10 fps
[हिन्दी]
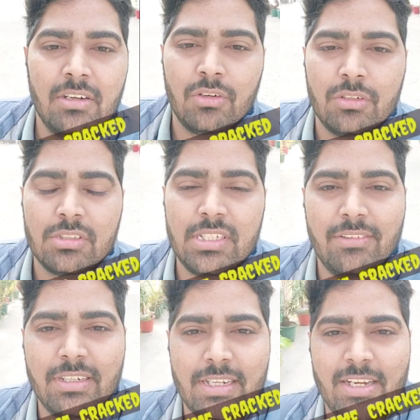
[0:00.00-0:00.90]
और
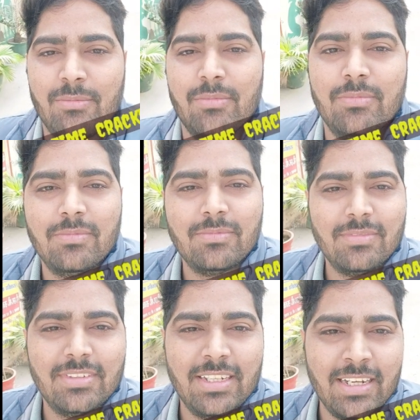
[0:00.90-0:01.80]
सेवन टाइम
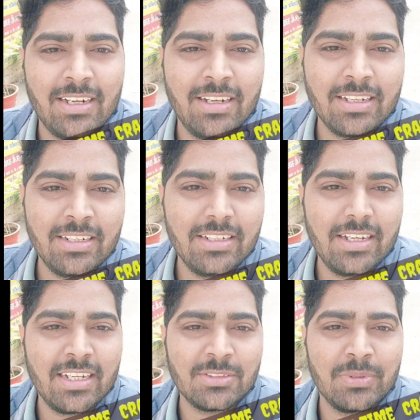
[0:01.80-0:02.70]
एक अलग ही
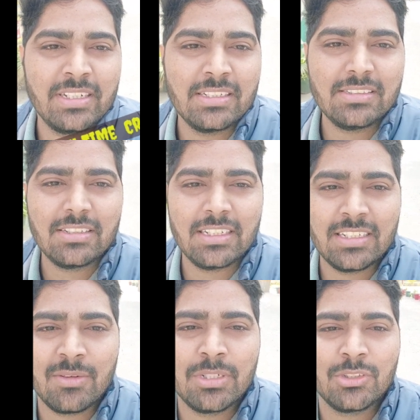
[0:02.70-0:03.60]
एक्सपीरियंस
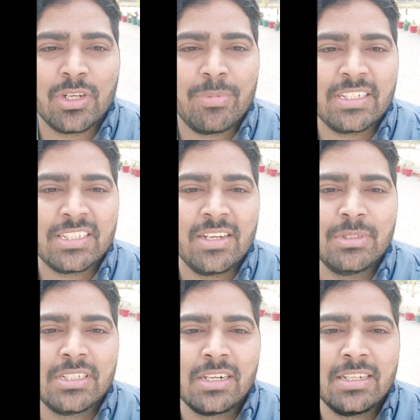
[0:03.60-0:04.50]
इधर बच्चों की परीक्षाएं
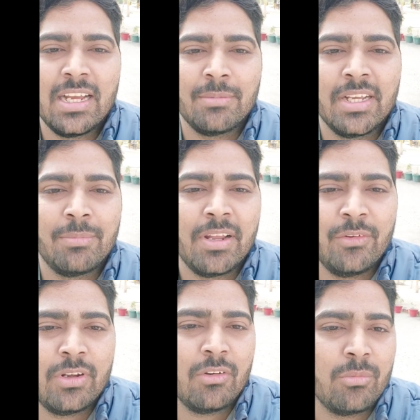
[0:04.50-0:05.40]
भी चल रही है आप देख पा रहे
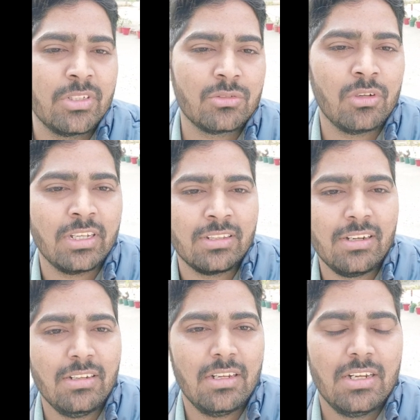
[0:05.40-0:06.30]
होंगे गवर्नमेंट स्कूल के अंदर
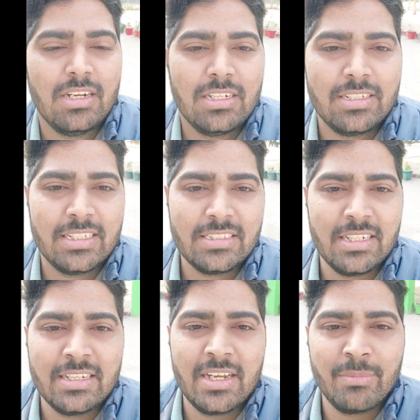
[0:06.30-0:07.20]
टेस्ट
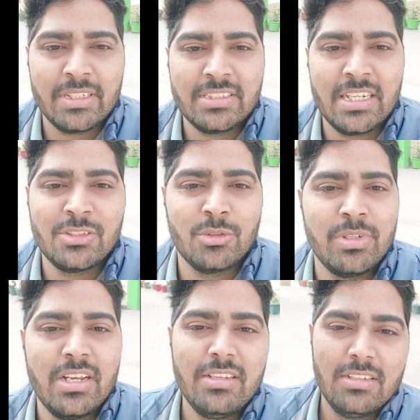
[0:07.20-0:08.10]
है या परीक्षाएँ जो
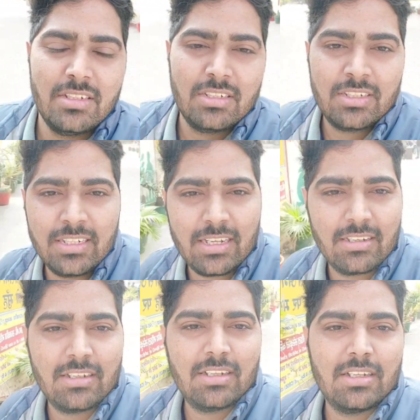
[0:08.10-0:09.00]
भी है ठीक है
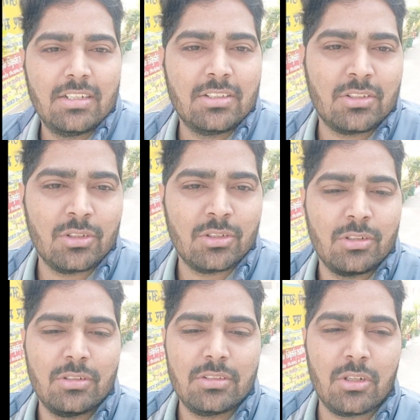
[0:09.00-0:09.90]
तो
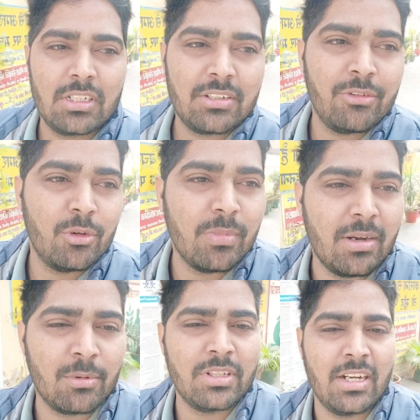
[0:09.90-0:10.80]
थोड़ा सा व्यू मैं
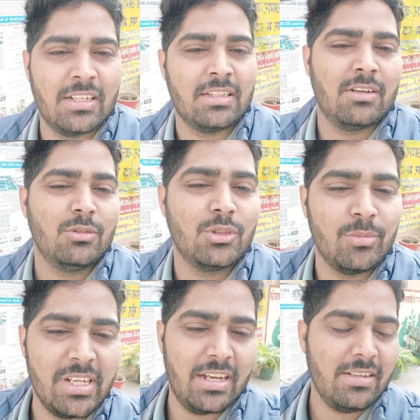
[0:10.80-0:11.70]
आपको दिखा देता हूँ जो
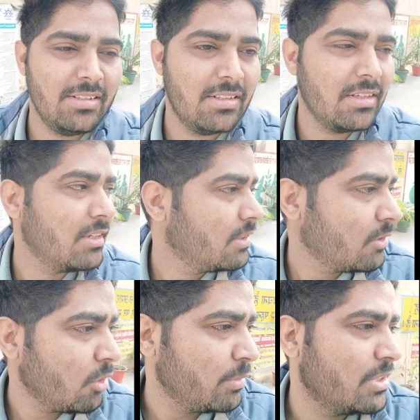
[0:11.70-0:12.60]
भी है
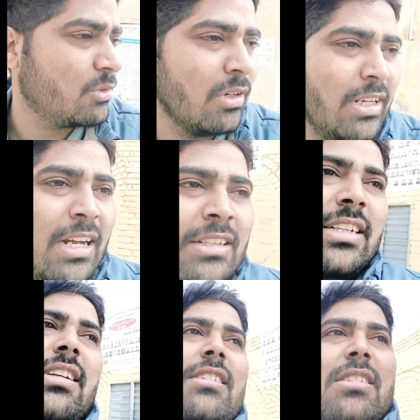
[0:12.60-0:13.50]
गवर्नमेंट स्कूल का यहाँ से